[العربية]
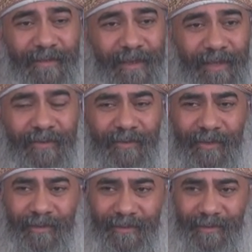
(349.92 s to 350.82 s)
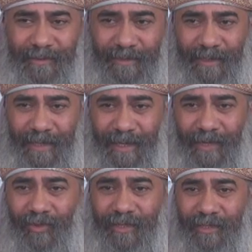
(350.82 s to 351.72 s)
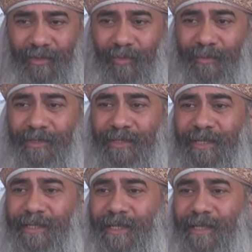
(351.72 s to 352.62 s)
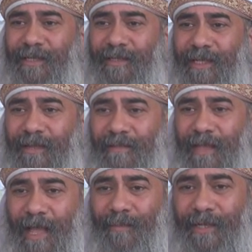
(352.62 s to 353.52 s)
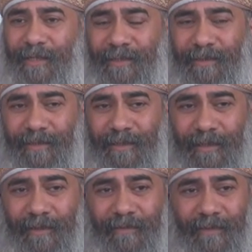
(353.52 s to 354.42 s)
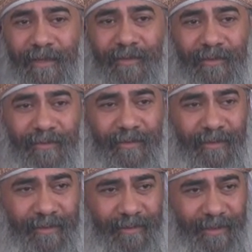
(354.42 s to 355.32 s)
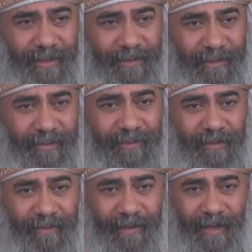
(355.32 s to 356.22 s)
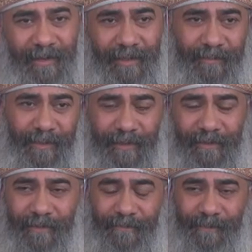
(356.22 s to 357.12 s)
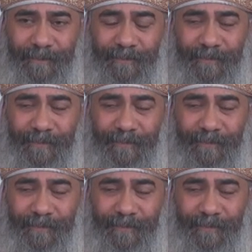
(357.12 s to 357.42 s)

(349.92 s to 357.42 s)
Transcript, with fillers: إزاي نقدر علشان كده هو بيدلنا درس عملي إزاي نقدر ننتصر على إبليس